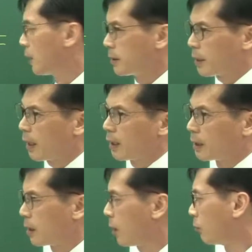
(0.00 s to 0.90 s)
자,
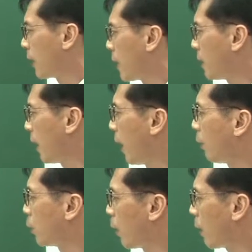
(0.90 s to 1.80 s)
이걸 우리가 흔히
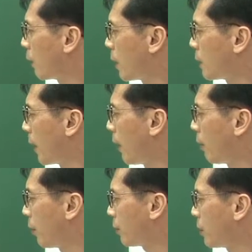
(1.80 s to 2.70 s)
에어 도어라고 얘기하지 에어
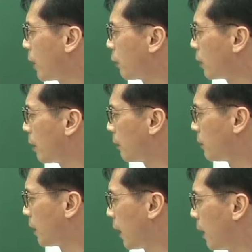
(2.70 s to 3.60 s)
커튼이라고도
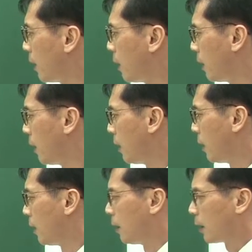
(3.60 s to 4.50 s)
합니다.
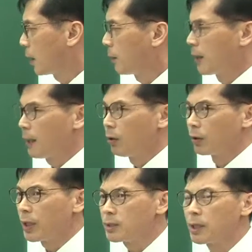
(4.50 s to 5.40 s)
그러면 얘는
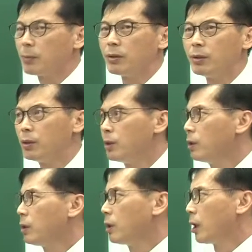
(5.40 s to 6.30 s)
어디에 쓰냐면
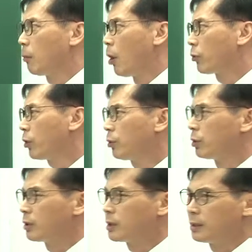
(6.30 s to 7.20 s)
여러분
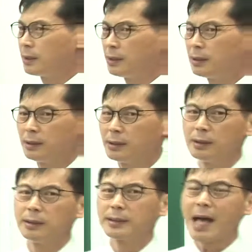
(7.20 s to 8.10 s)
어떤 그
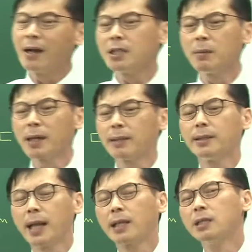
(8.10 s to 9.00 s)
상점을
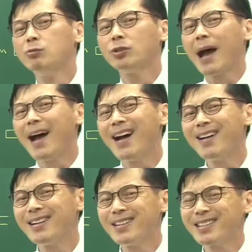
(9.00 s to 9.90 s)
갔는데 그 문은
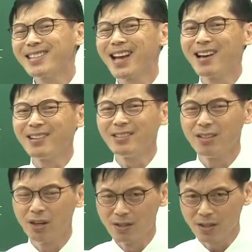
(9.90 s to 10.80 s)
항상
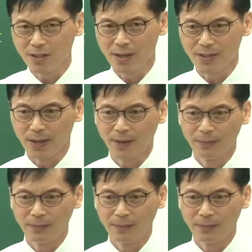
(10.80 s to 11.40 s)
열려져 있어요.